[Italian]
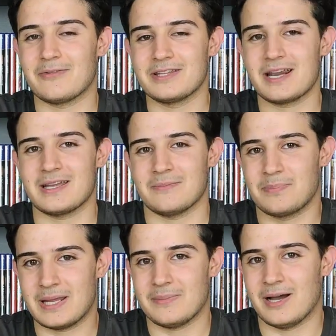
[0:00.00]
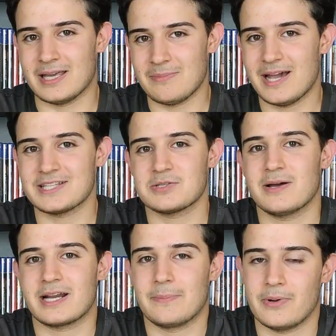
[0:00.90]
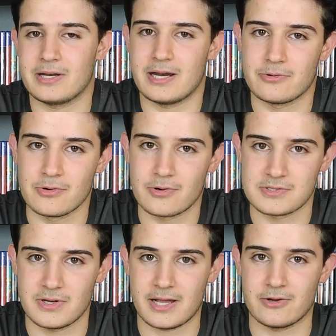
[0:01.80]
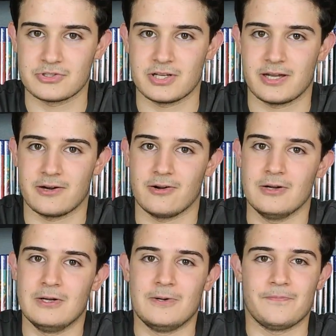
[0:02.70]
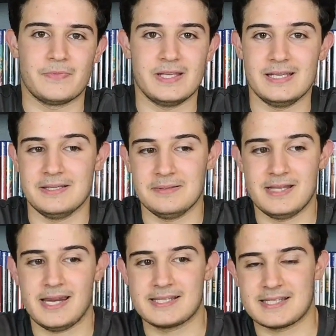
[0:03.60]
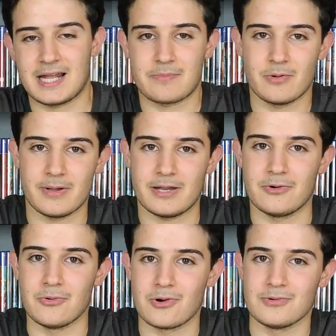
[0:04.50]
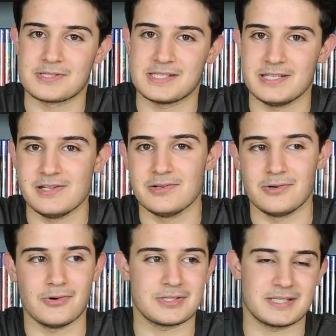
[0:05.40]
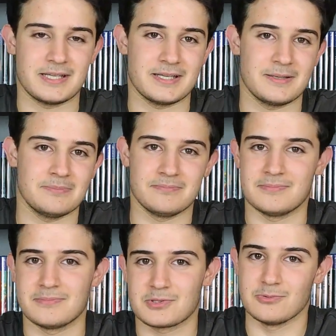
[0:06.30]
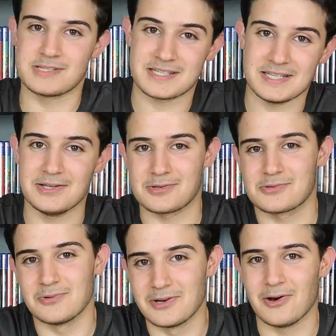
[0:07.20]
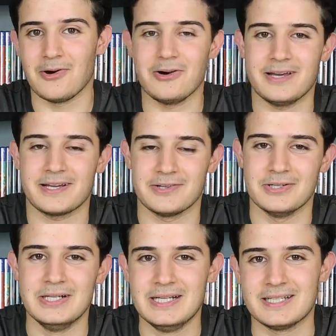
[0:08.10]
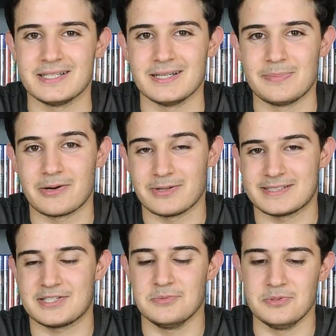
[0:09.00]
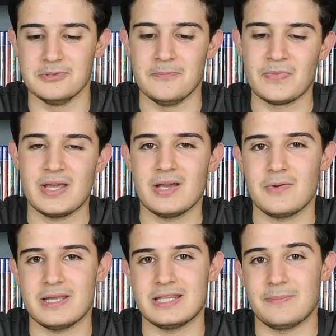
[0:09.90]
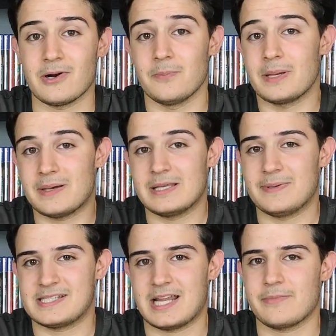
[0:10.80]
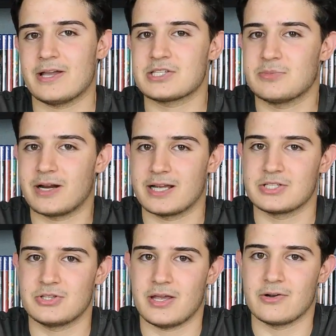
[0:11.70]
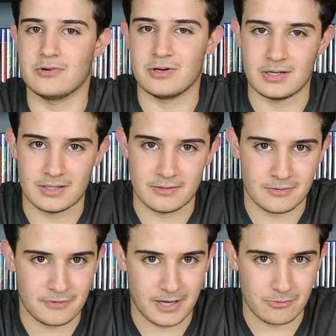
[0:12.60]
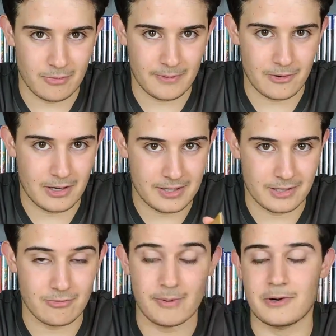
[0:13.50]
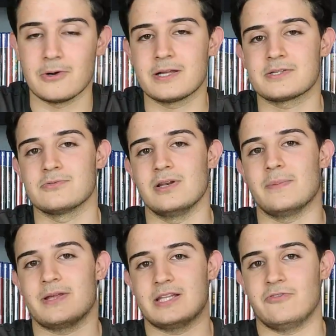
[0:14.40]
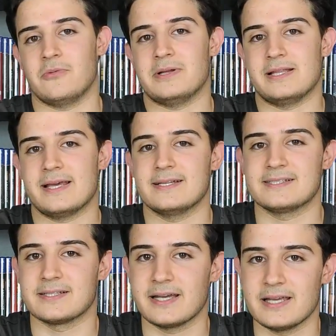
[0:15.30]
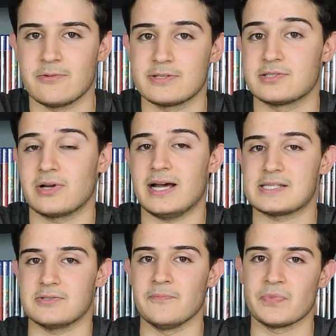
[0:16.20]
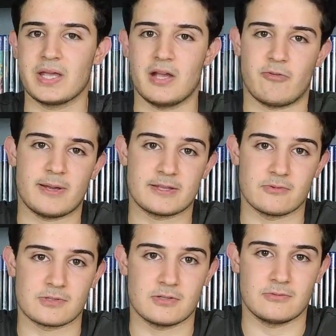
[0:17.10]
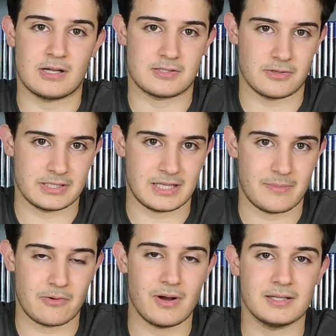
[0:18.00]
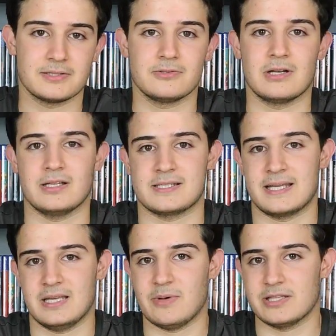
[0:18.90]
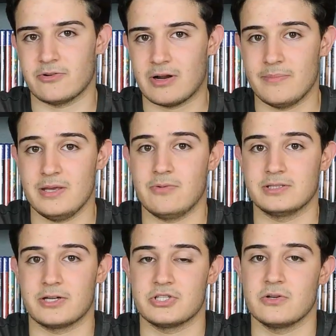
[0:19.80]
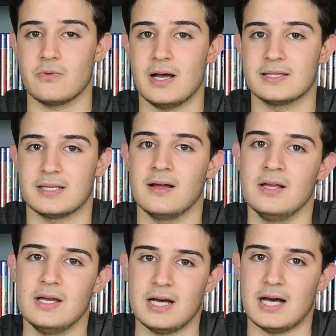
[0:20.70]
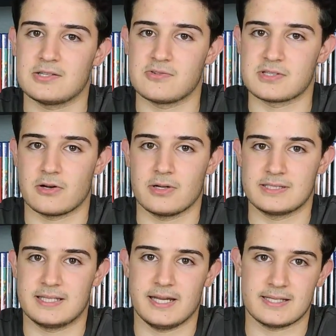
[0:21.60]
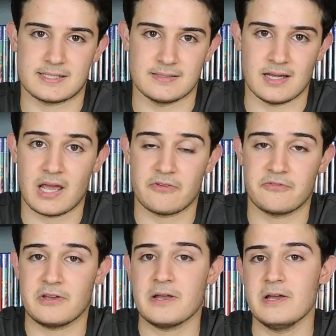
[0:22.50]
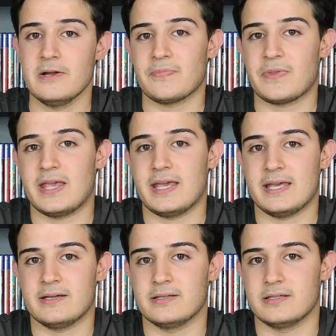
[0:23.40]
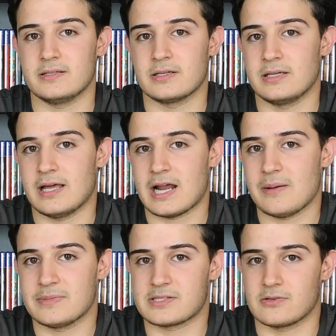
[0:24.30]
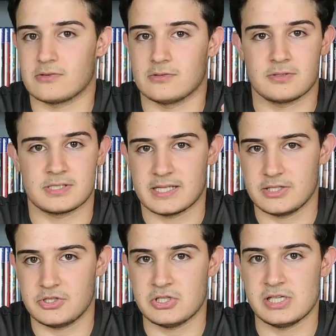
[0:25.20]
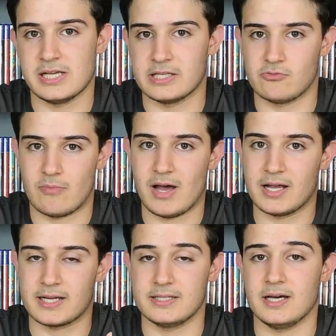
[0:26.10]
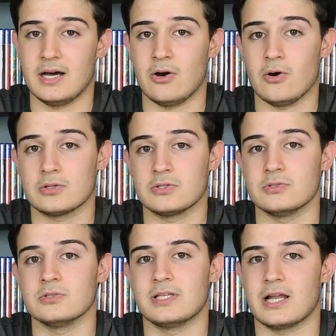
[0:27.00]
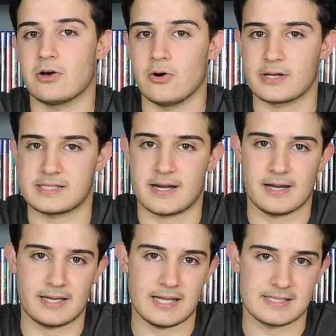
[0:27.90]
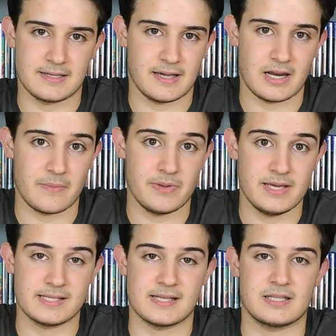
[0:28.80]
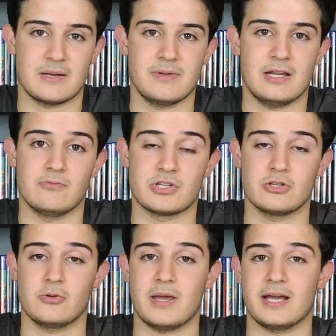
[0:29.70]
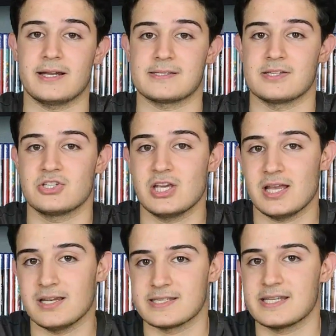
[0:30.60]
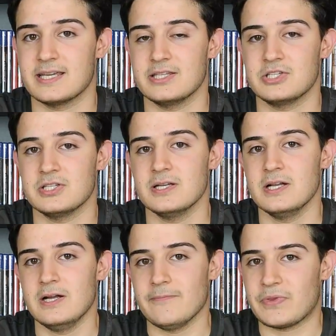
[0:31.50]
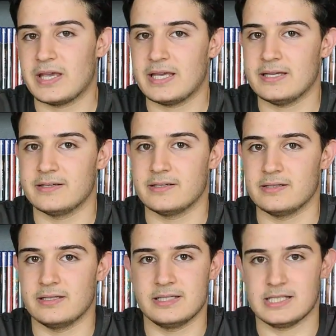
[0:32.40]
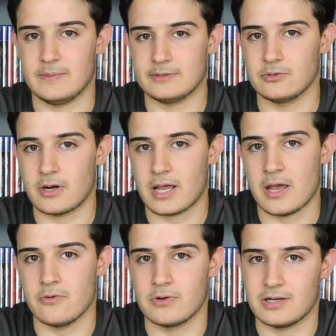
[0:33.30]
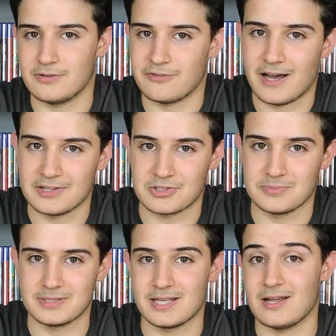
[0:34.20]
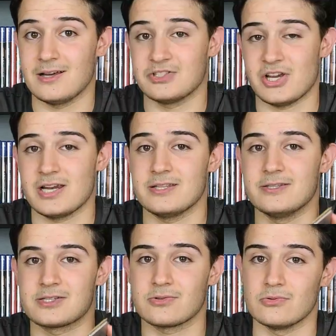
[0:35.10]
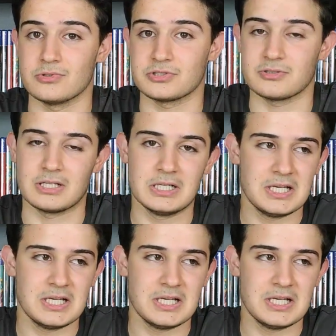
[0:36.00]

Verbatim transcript: a vedere prima i benchmark e poi nelle conclusioni, ecco, ecco cercherò di indirizzare più o meno un consiglio se sul sì o sul no ecco eh, per questa CPU quindi però prima di passare ai benchmark ci tengo a fare due parole a dire due parole sulla piattaforma di test che in questo caso è ovviamente un so- una socket M4 la scheda madre è una B450 Asus ROG Strix F e eh, la RAM sono 16 GB in due banchi da 8 della Corsair, le classiche LPX 3200 MHz CL16 e eh, il dissipatore è un Phantom della Gelid Solution.